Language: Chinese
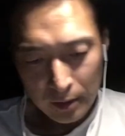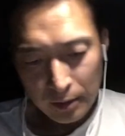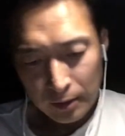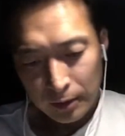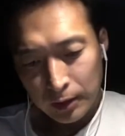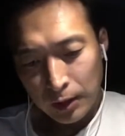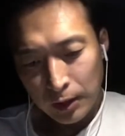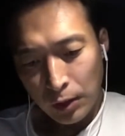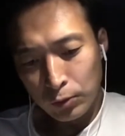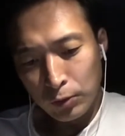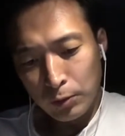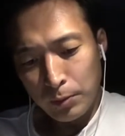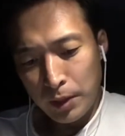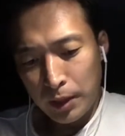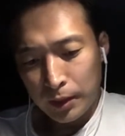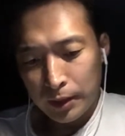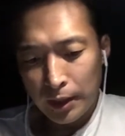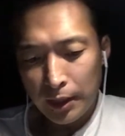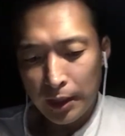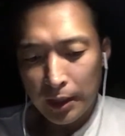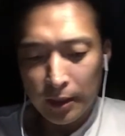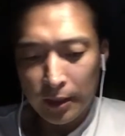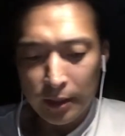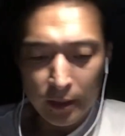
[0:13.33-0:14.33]
透露别人的
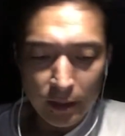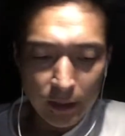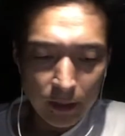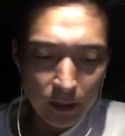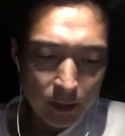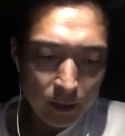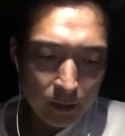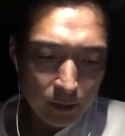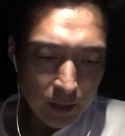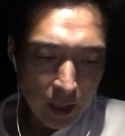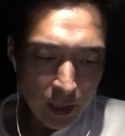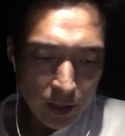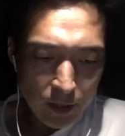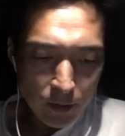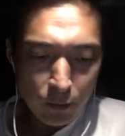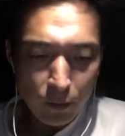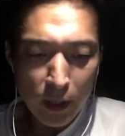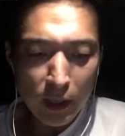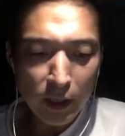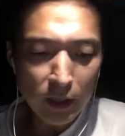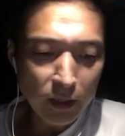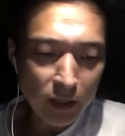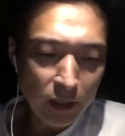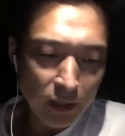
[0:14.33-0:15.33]
隐私。但是
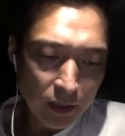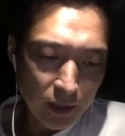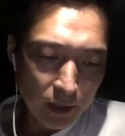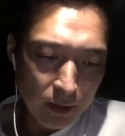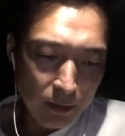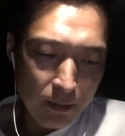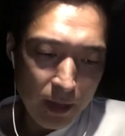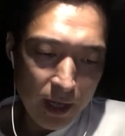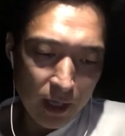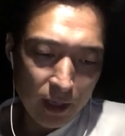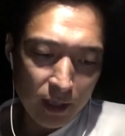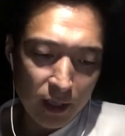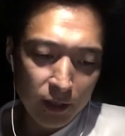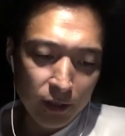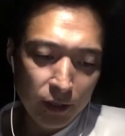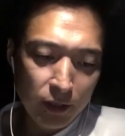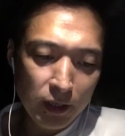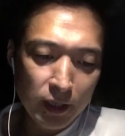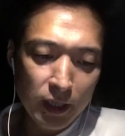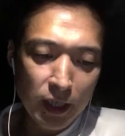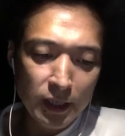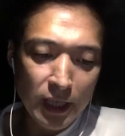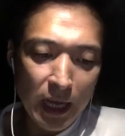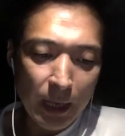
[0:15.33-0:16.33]
问题每个人都可
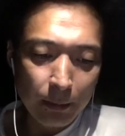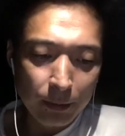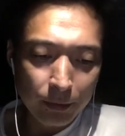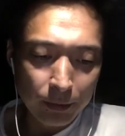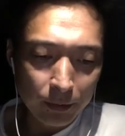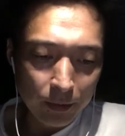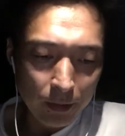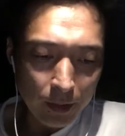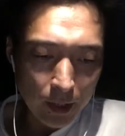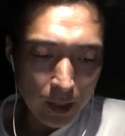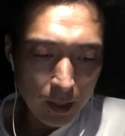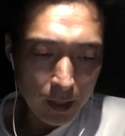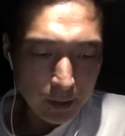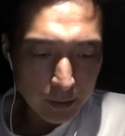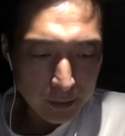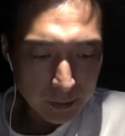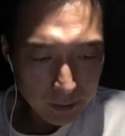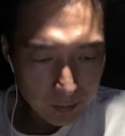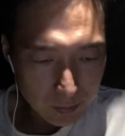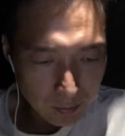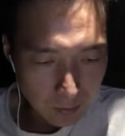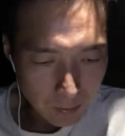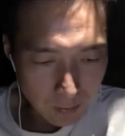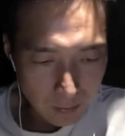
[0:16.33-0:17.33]
能差不多啊，
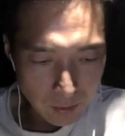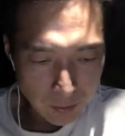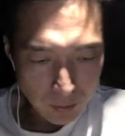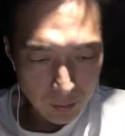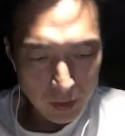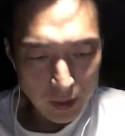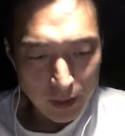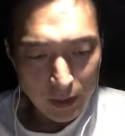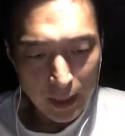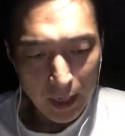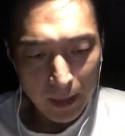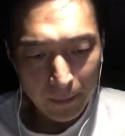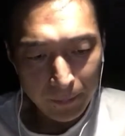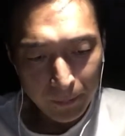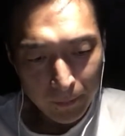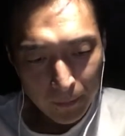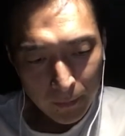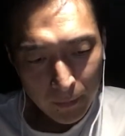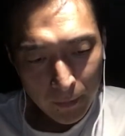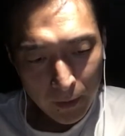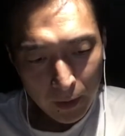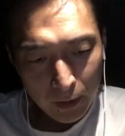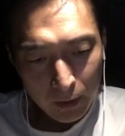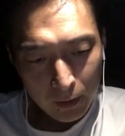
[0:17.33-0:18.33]
我说一下。
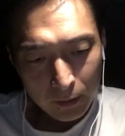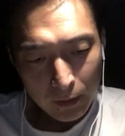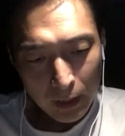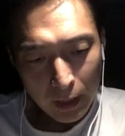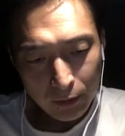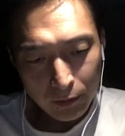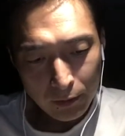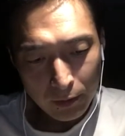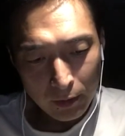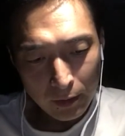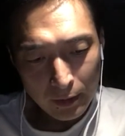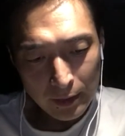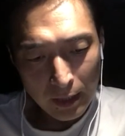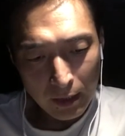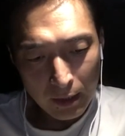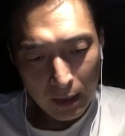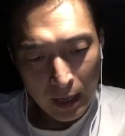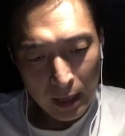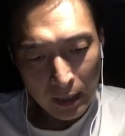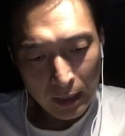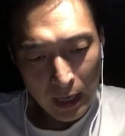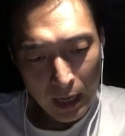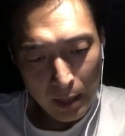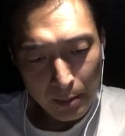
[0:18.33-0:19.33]
他说：“早
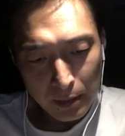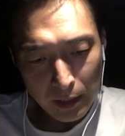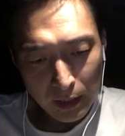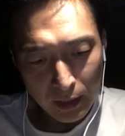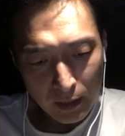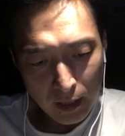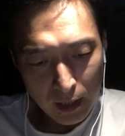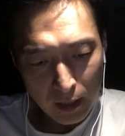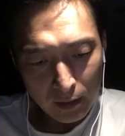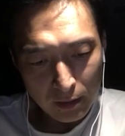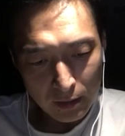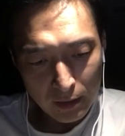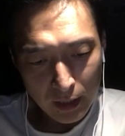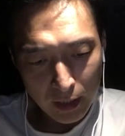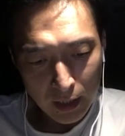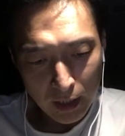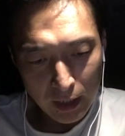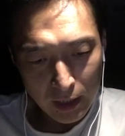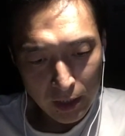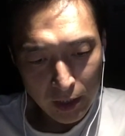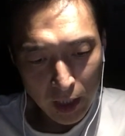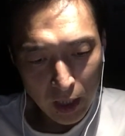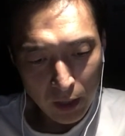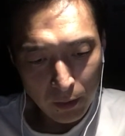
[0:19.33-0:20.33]
安，阿明啊，你可以
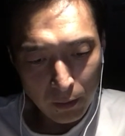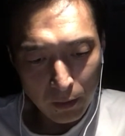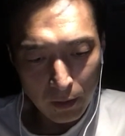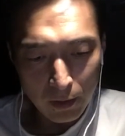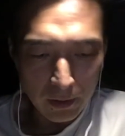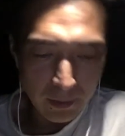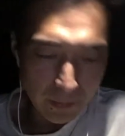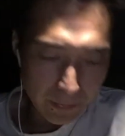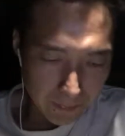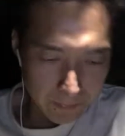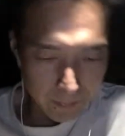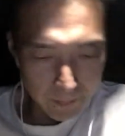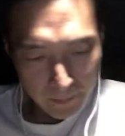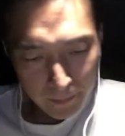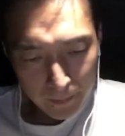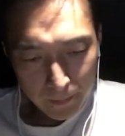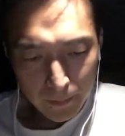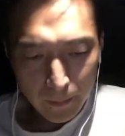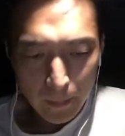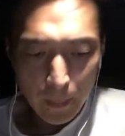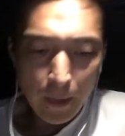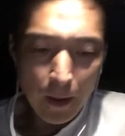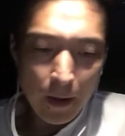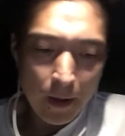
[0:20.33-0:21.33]
叫我
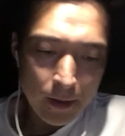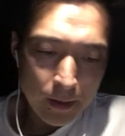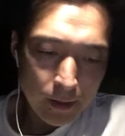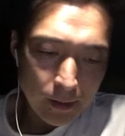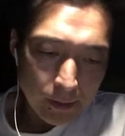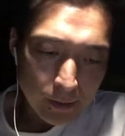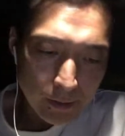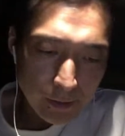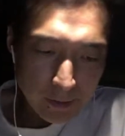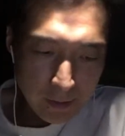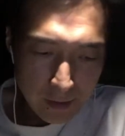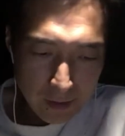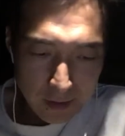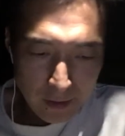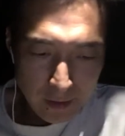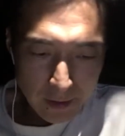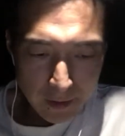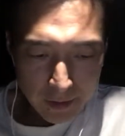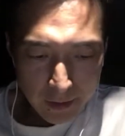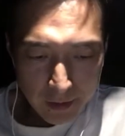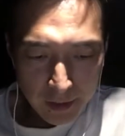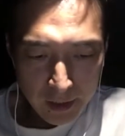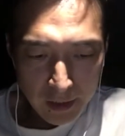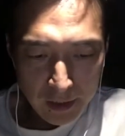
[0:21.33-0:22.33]
嗯
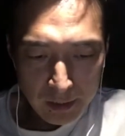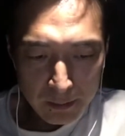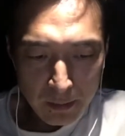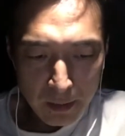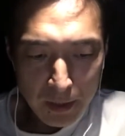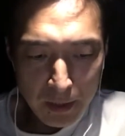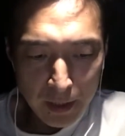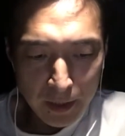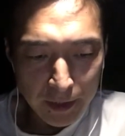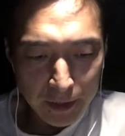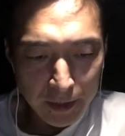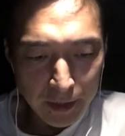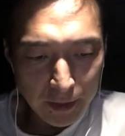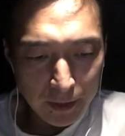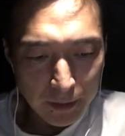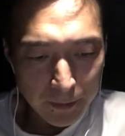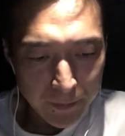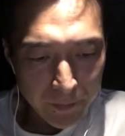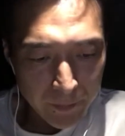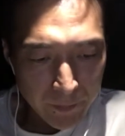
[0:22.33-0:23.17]
一个什么名字？”